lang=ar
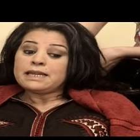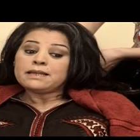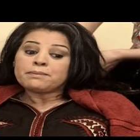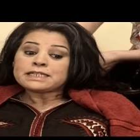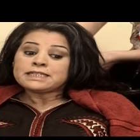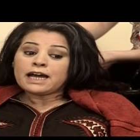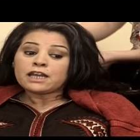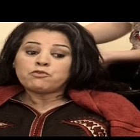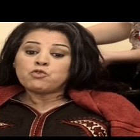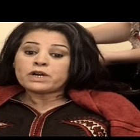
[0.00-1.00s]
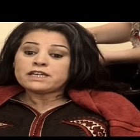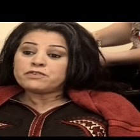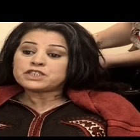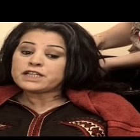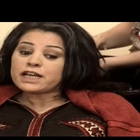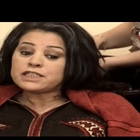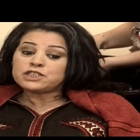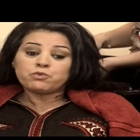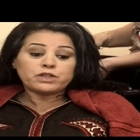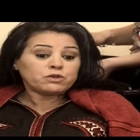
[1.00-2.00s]
انا اللي بغيت نعرف هو كيفاش
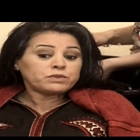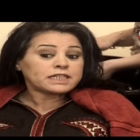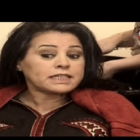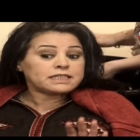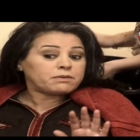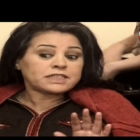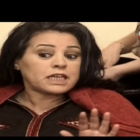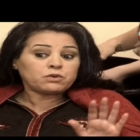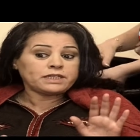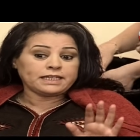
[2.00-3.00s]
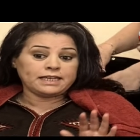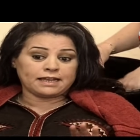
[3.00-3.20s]
تلاقيتي بولدي وانت خدام في صالون